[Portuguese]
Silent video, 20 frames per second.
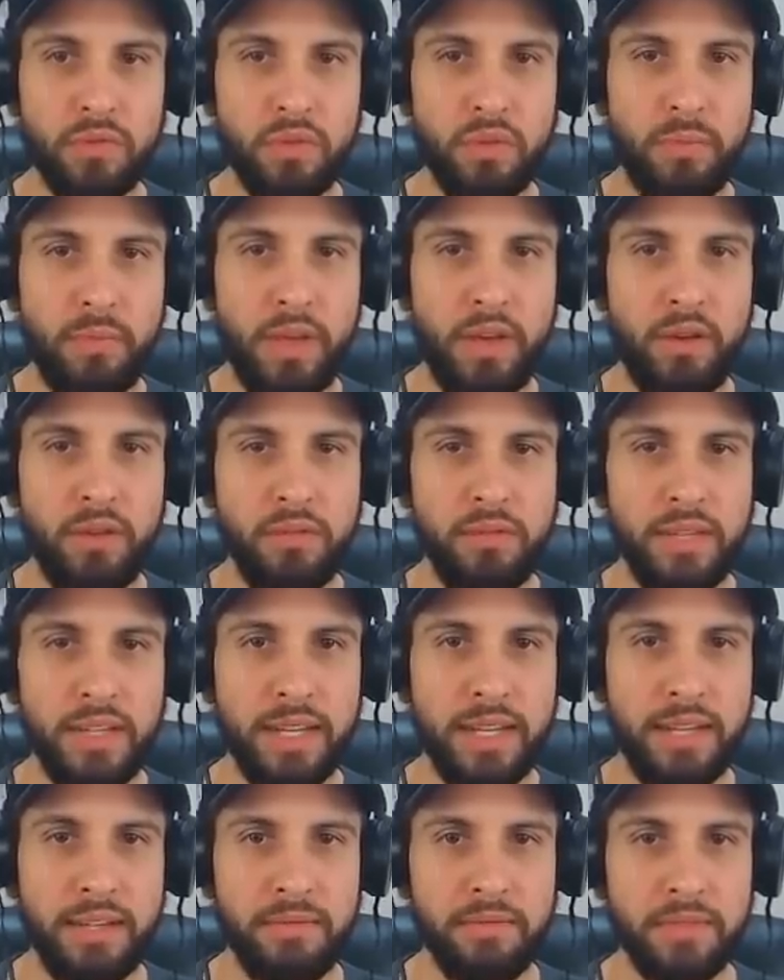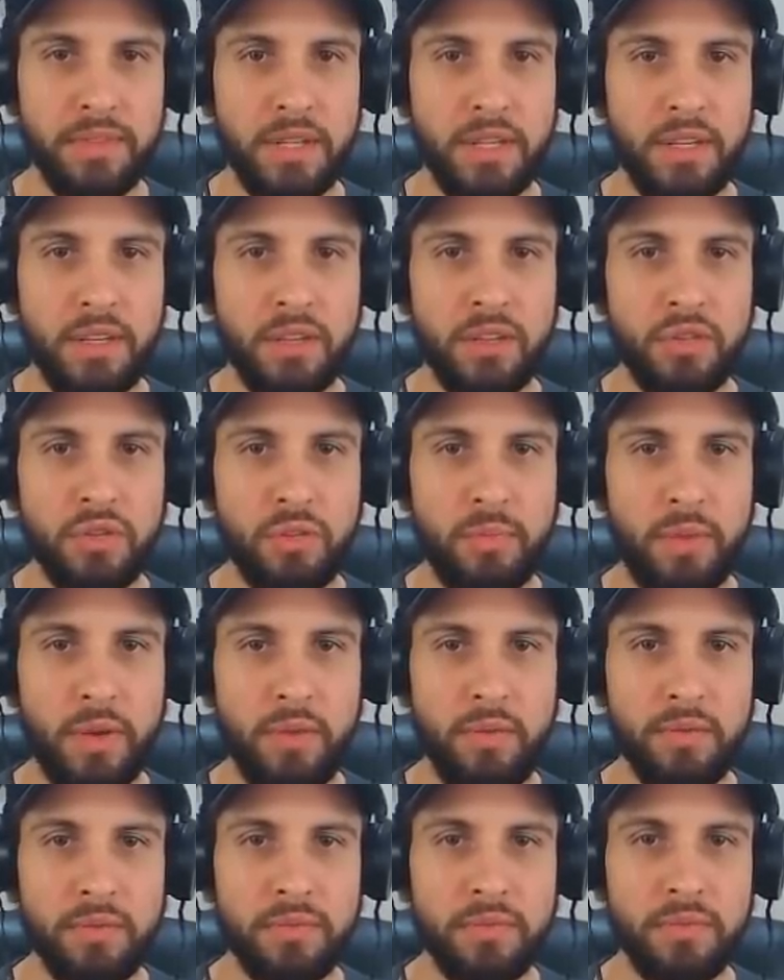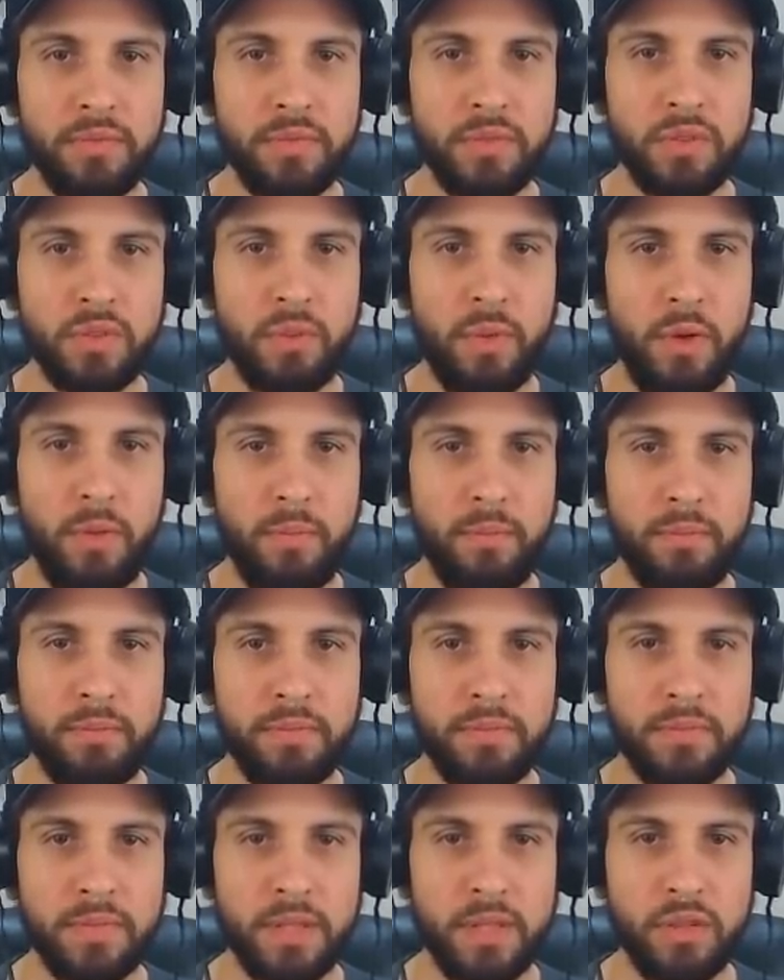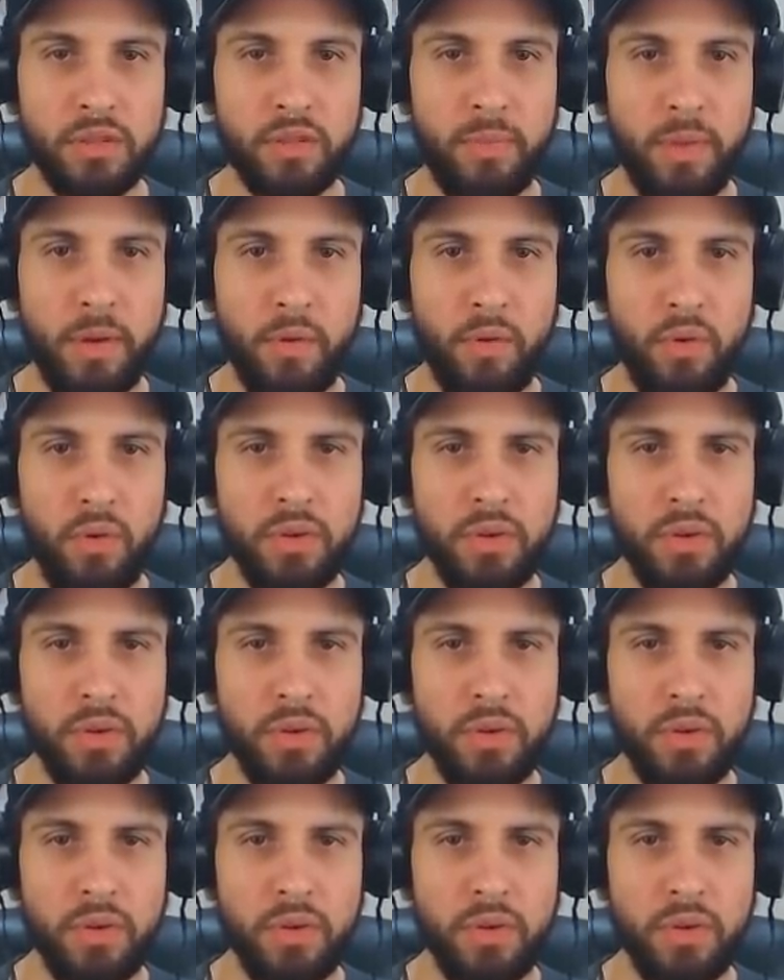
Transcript: meu, aham. Tudo meu, tudo bom. Tudo meu. Uh,